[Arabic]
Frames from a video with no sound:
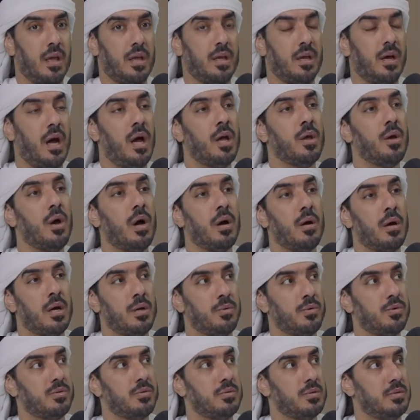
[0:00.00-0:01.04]
اي اي
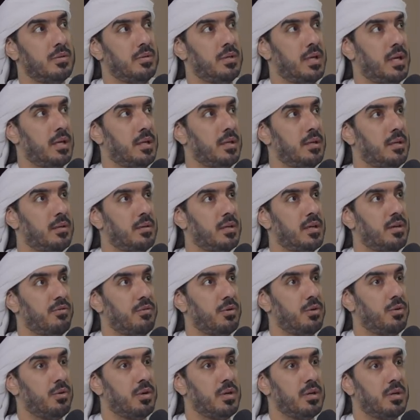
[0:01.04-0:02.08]
واز يعني كيف
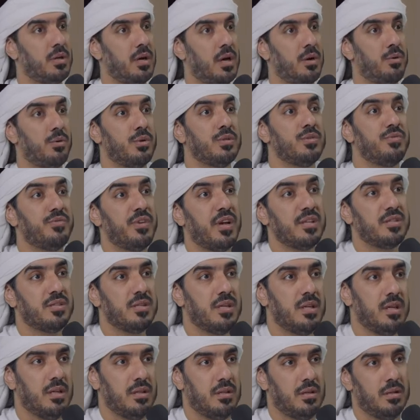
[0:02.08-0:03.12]
اقول لك اي واز
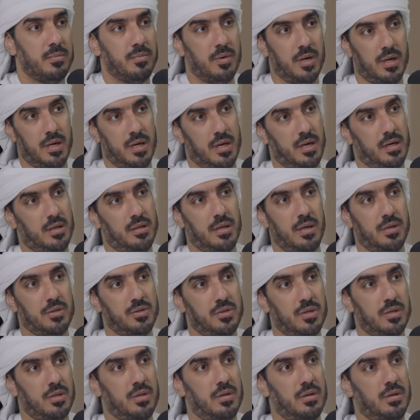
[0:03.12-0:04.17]
فاسينيتد باي
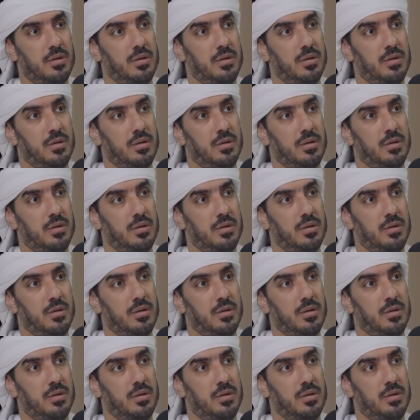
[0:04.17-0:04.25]
اركتكتشر